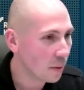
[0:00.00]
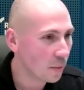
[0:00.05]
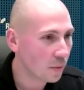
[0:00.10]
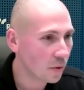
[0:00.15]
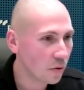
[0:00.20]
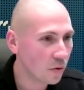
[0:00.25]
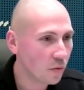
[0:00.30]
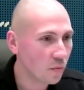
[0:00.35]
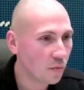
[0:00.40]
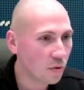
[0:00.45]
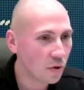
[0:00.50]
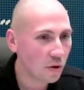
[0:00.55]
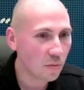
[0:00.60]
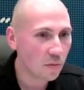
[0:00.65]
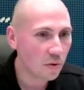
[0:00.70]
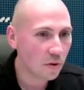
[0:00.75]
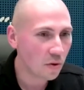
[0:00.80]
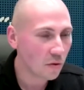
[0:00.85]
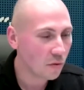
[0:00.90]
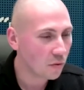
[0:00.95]
Po prostu
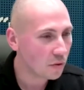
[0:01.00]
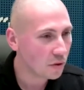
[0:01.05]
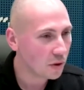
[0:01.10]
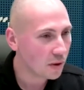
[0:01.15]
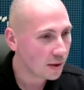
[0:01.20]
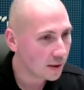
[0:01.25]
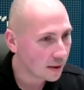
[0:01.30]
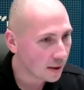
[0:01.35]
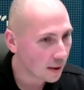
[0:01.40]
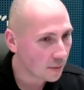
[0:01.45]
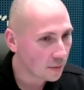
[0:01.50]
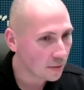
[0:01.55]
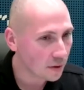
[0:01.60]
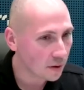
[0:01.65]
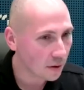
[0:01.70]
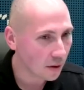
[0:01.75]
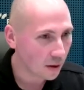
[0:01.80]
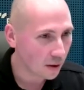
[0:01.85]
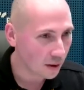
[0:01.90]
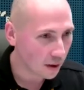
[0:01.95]
musimy się uczyć
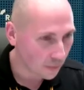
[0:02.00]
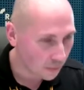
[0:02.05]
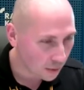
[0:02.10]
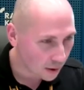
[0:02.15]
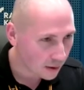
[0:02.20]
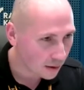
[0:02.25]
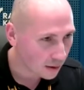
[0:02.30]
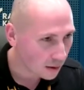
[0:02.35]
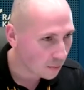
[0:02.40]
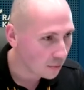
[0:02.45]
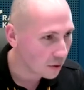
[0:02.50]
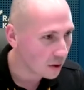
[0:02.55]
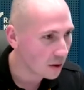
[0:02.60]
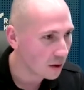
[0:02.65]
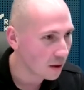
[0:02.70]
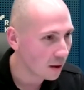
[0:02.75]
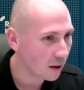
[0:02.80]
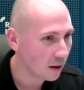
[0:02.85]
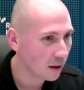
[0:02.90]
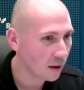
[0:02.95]
sami na własnych
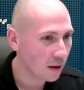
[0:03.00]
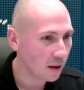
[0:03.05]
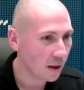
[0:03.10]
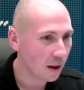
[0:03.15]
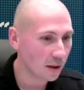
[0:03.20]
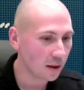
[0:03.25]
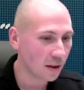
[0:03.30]
błędach,